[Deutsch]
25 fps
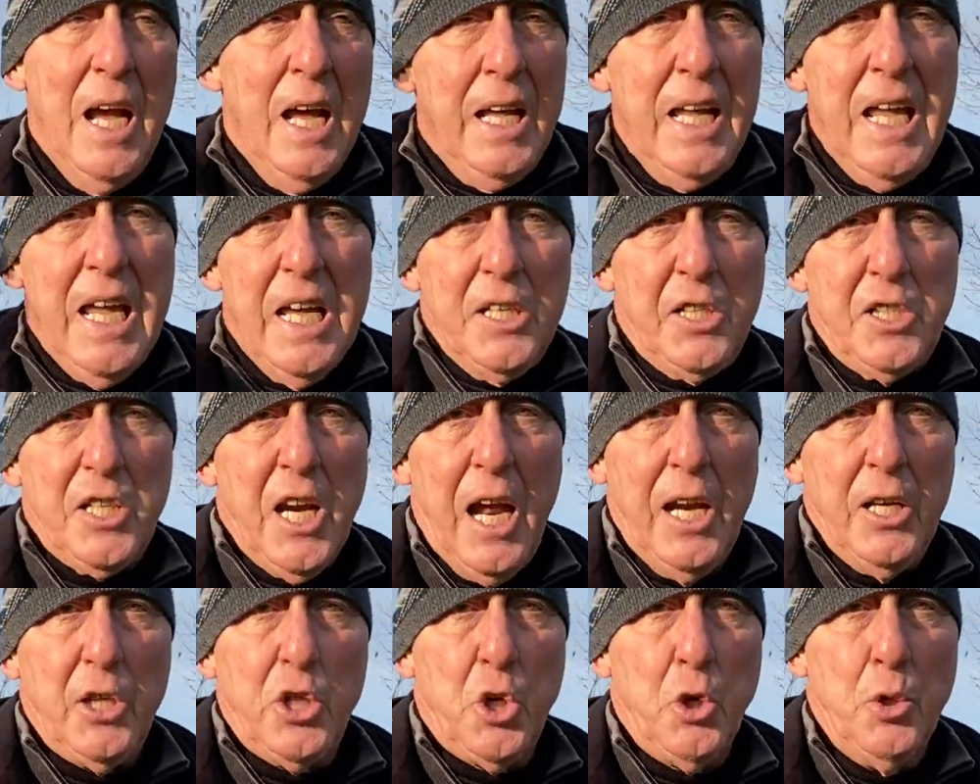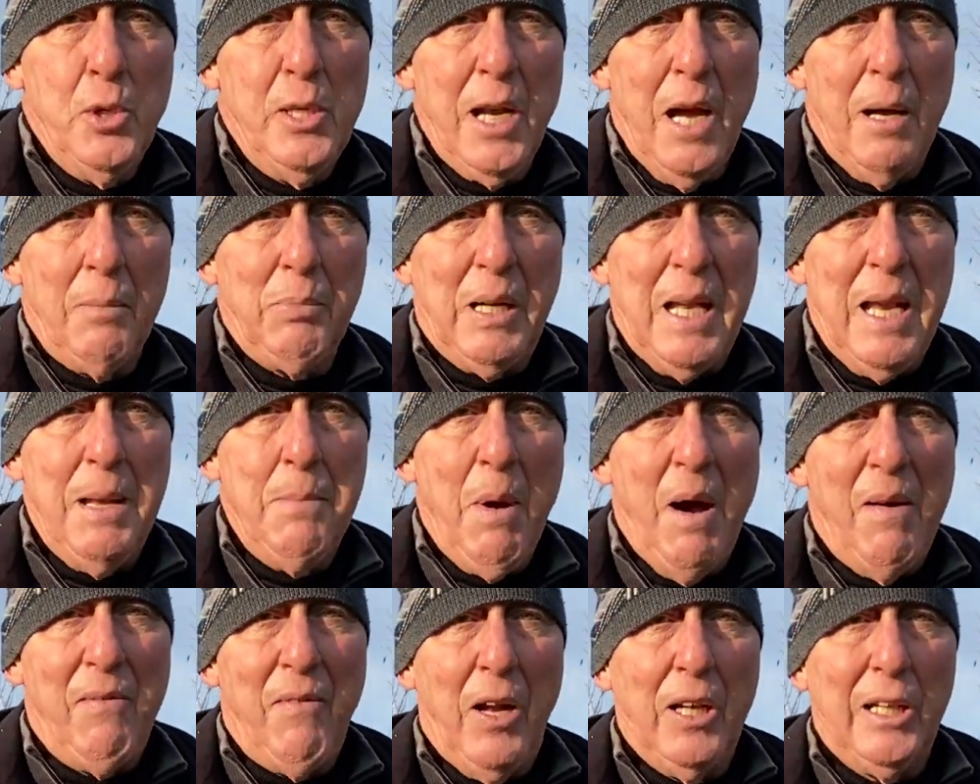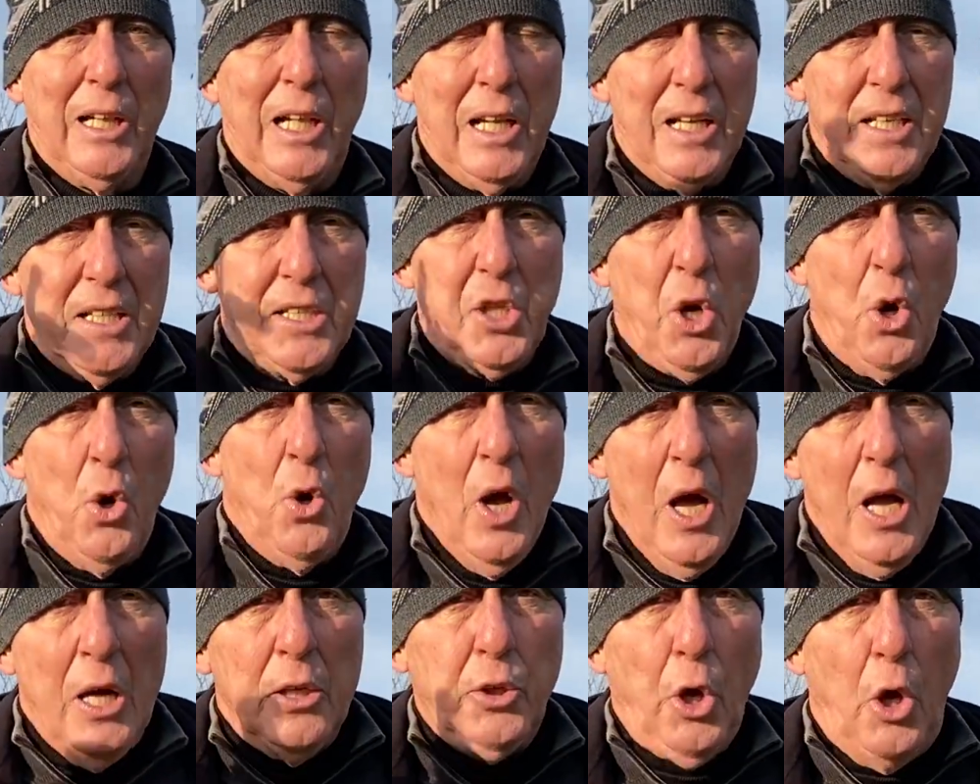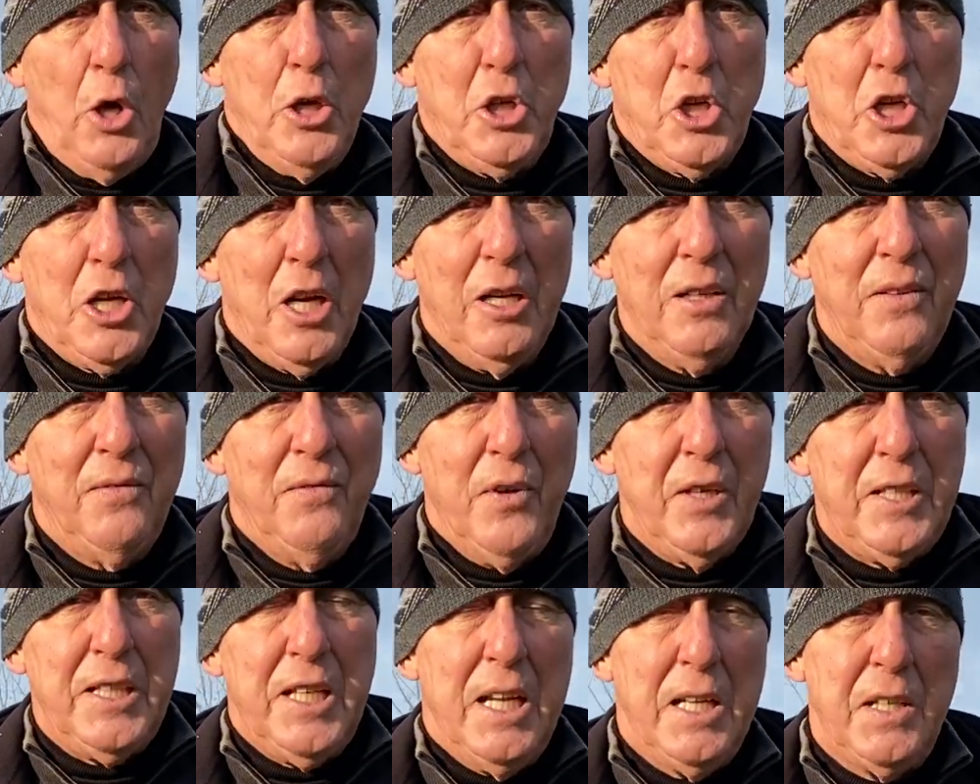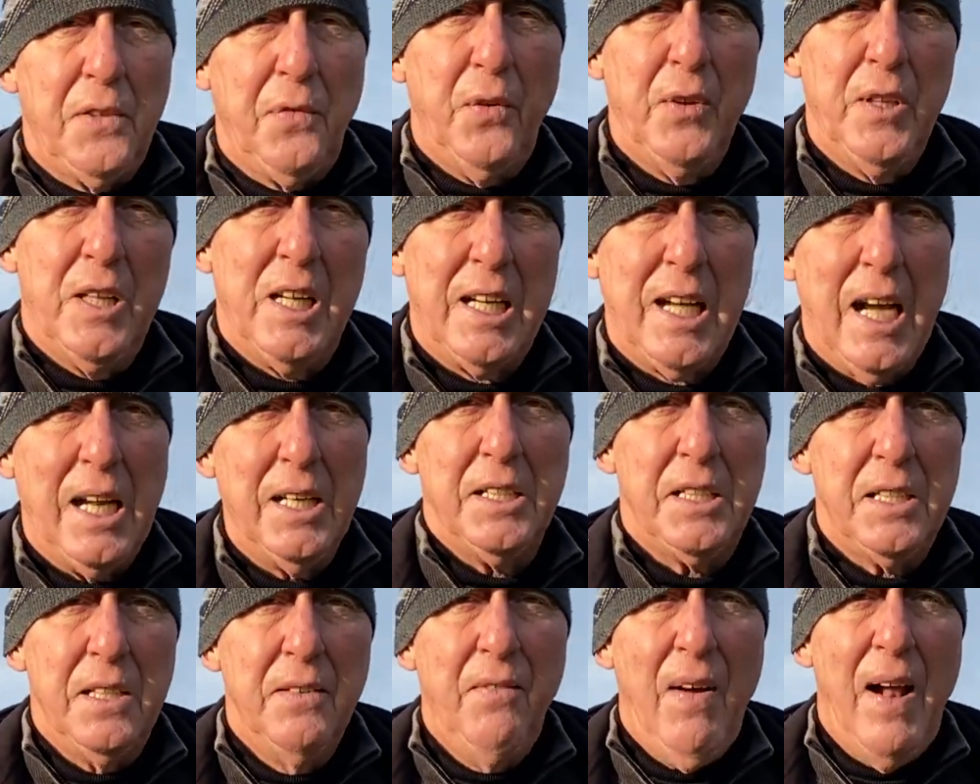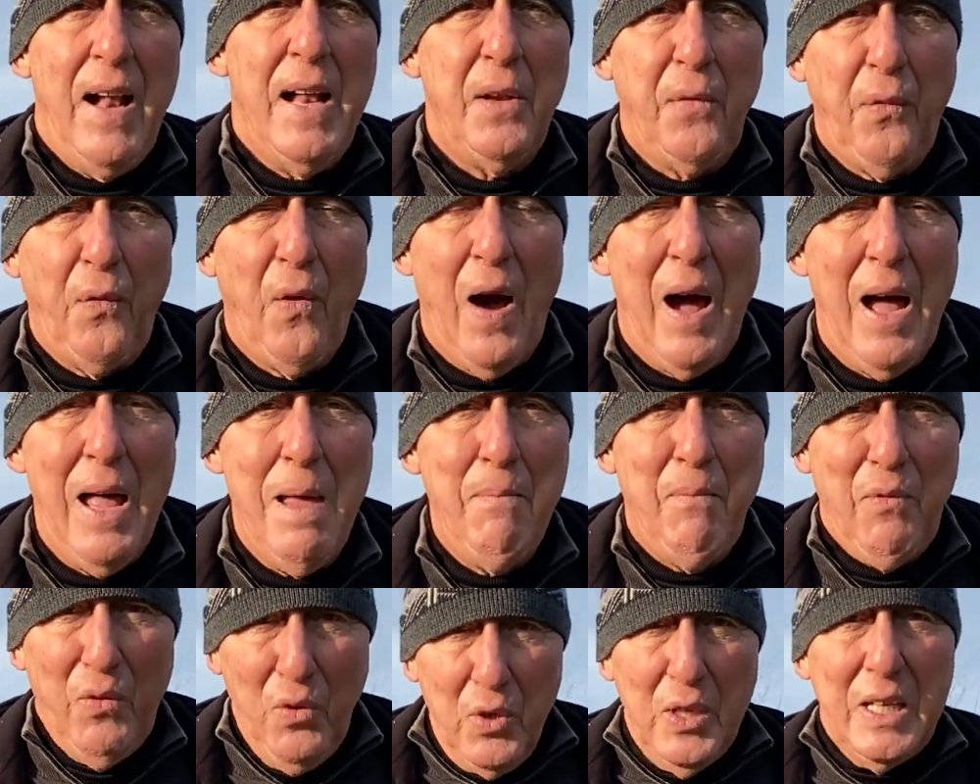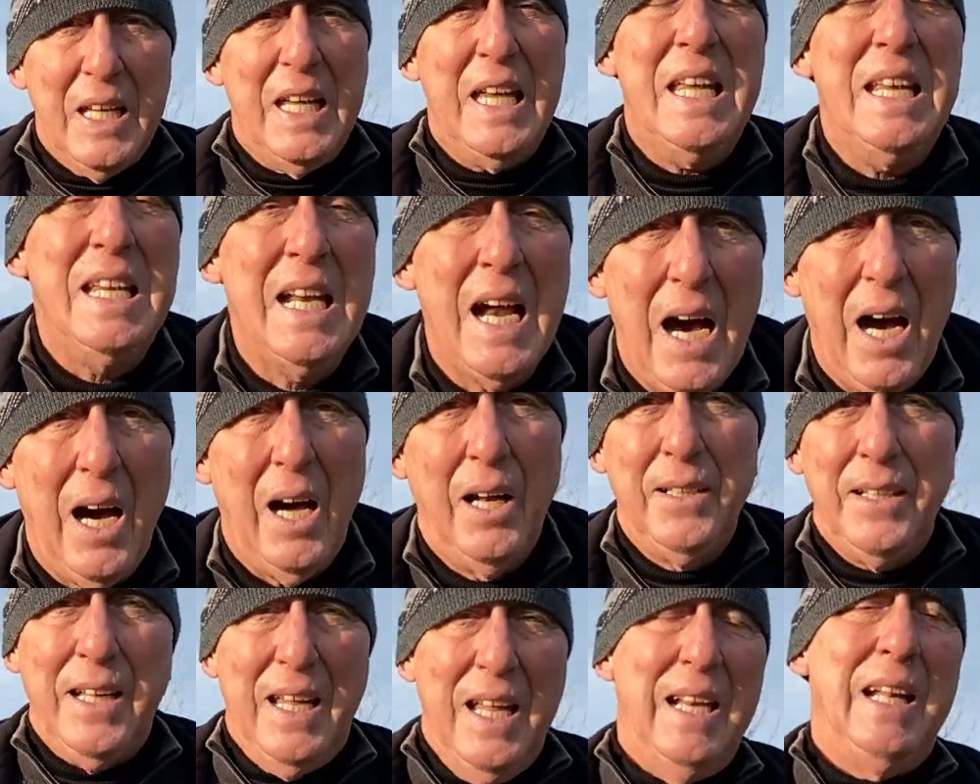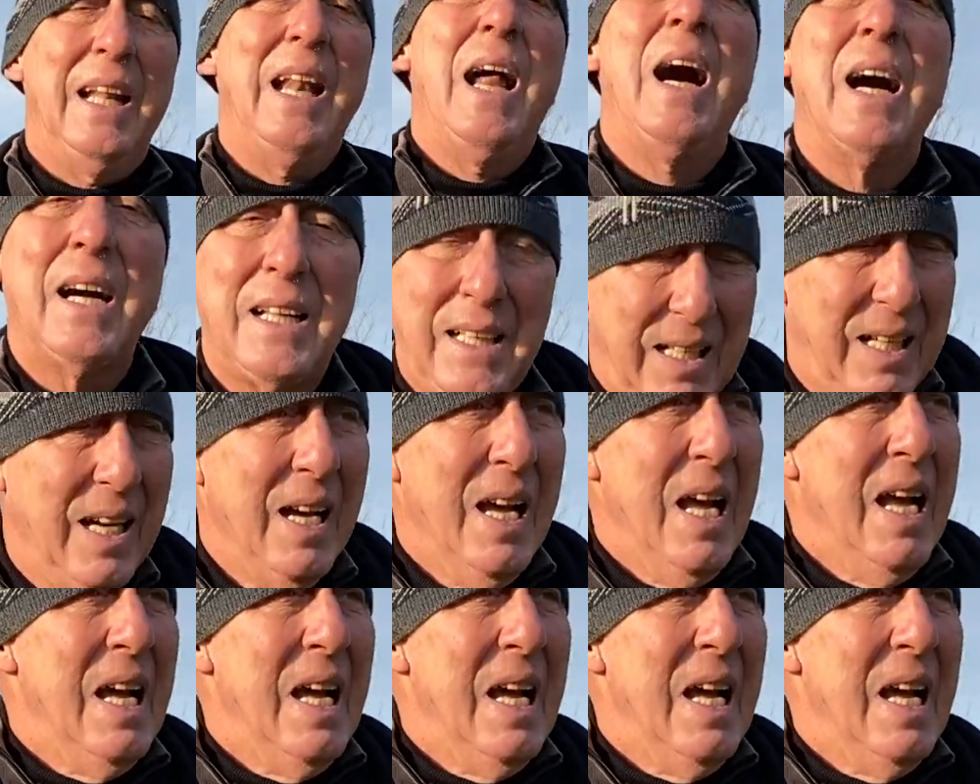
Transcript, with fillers: Ihr seid schuld am Klimawandel. So, Deutschland wird jetzt von der ganzen Welt, vor allem von China, angeklagt.